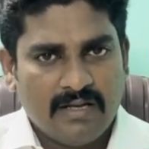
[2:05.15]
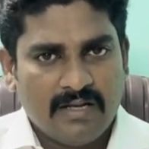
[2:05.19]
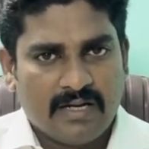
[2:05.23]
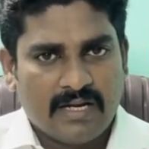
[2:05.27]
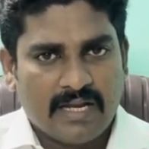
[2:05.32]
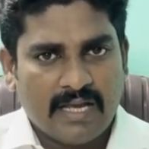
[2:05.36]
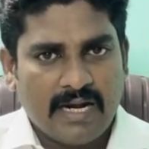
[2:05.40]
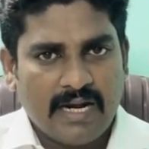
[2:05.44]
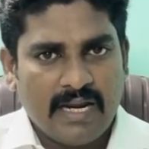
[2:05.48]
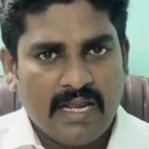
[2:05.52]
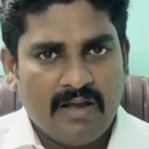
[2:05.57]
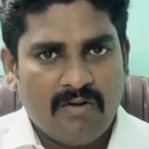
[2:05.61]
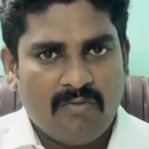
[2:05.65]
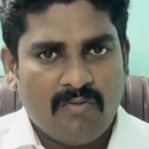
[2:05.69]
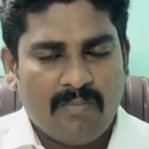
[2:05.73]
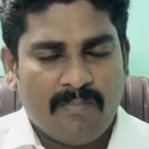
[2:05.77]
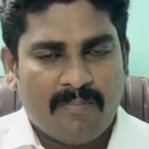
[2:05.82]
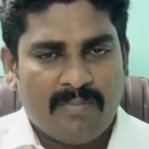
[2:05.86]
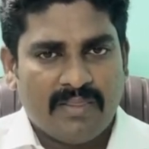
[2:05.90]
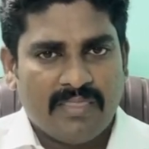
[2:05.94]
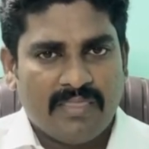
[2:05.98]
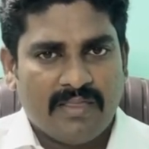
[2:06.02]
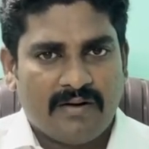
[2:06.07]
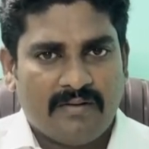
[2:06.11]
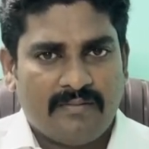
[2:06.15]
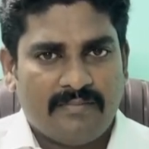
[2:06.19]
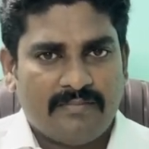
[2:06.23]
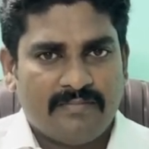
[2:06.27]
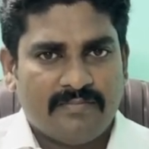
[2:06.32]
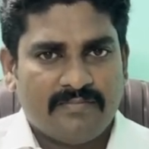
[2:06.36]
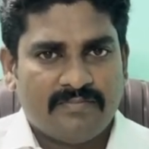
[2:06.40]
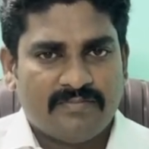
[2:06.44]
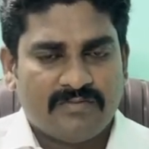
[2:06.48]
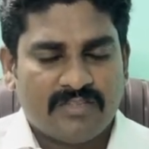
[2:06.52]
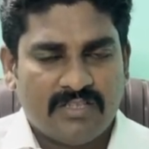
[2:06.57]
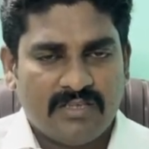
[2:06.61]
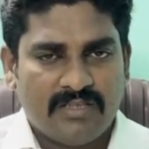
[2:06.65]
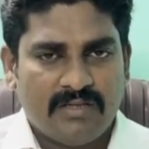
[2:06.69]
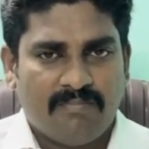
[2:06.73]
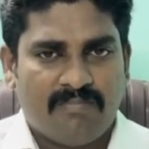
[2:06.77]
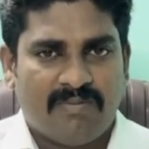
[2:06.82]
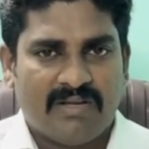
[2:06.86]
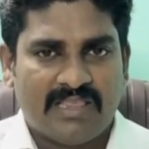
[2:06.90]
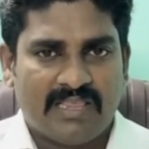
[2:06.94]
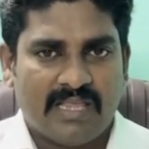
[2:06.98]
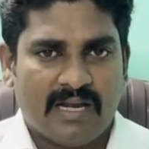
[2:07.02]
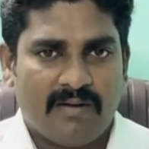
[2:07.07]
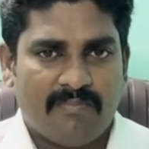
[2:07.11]
கிரைய ஒப்பந்தம் வந்து
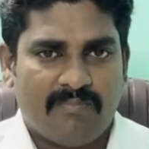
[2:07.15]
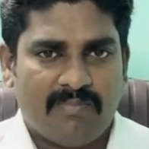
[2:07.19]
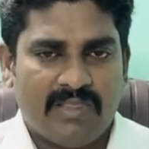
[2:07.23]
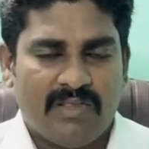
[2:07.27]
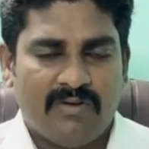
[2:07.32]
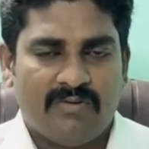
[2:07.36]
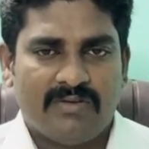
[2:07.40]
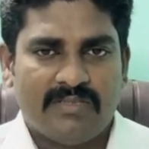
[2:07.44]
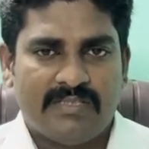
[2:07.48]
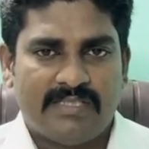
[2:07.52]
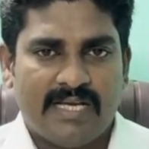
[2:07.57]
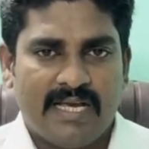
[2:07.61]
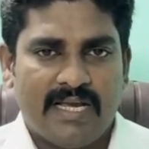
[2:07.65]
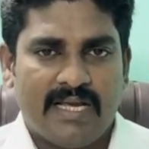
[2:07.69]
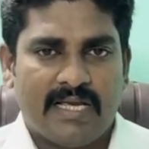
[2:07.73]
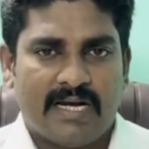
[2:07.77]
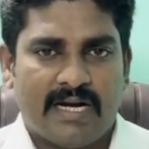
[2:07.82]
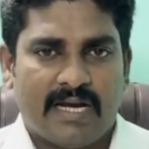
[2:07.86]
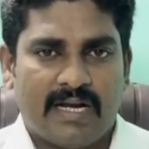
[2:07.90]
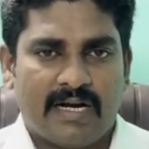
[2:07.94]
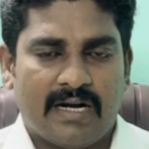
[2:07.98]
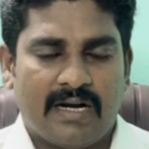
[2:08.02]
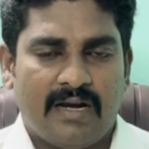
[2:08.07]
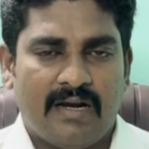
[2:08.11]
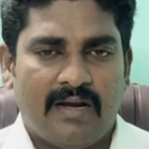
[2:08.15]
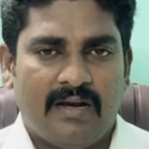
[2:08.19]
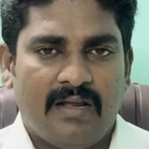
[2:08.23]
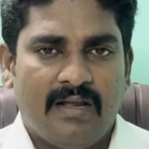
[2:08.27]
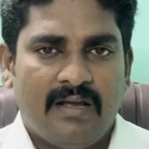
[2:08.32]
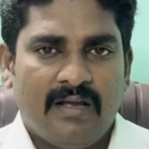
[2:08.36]
பத்திரப்பதிவு செய்கிறார்கள்